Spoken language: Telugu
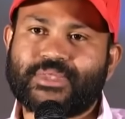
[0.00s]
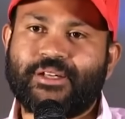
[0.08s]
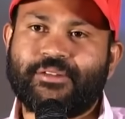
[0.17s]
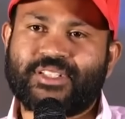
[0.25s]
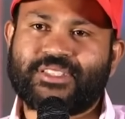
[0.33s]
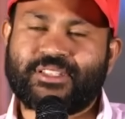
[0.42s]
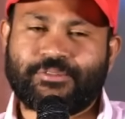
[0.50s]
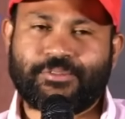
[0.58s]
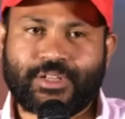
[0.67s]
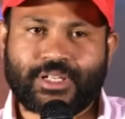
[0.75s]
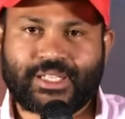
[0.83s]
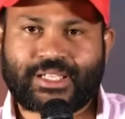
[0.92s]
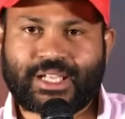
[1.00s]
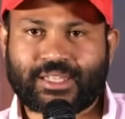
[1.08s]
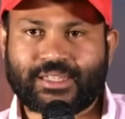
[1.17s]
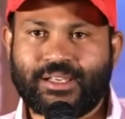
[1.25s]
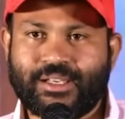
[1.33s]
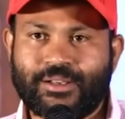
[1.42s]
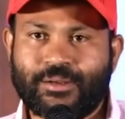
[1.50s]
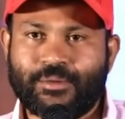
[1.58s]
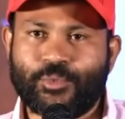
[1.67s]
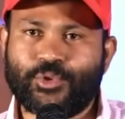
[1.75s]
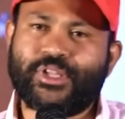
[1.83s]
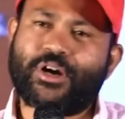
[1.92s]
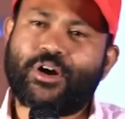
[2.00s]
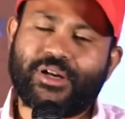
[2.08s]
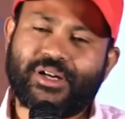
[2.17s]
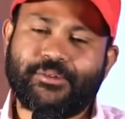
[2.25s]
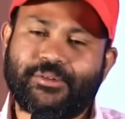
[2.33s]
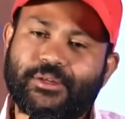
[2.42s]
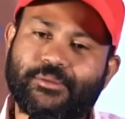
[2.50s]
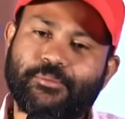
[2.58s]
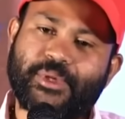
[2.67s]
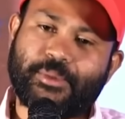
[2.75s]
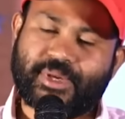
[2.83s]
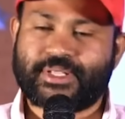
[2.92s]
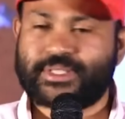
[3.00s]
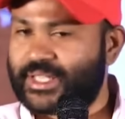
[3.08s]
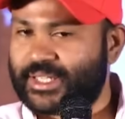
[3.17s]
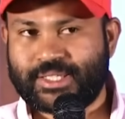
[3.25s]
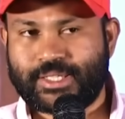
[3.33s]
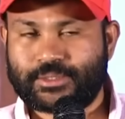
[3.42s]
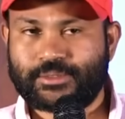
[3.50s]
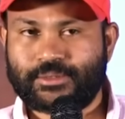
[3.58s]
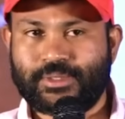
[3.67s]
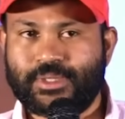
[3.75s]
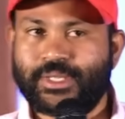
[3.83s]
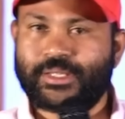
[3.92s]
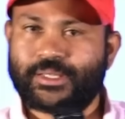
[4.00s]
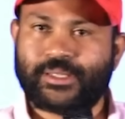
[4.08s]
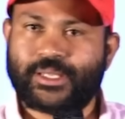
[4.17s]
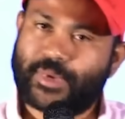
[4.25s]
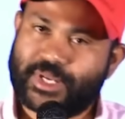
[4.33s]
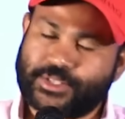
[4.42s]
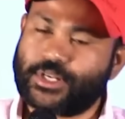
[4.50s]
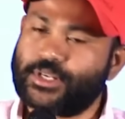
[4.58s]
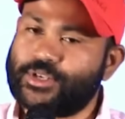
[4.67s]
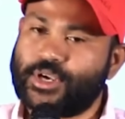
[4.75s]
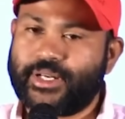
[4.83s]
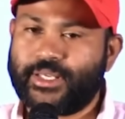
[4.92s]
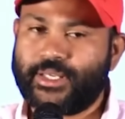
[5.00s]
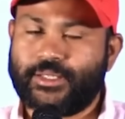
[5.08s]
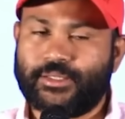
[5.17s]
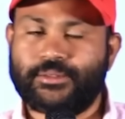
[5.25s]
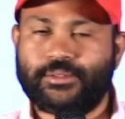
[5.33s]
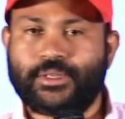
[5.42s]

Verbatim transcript: అంటే ఫస్ట్ ఆఫ్ ఆల్ ఈ కథ ముందే ఆల్రెడీ వాళ్ళు ప్రిపేర్ చేశారు నేను మధ్యలో జాయిన్ అయ్యాను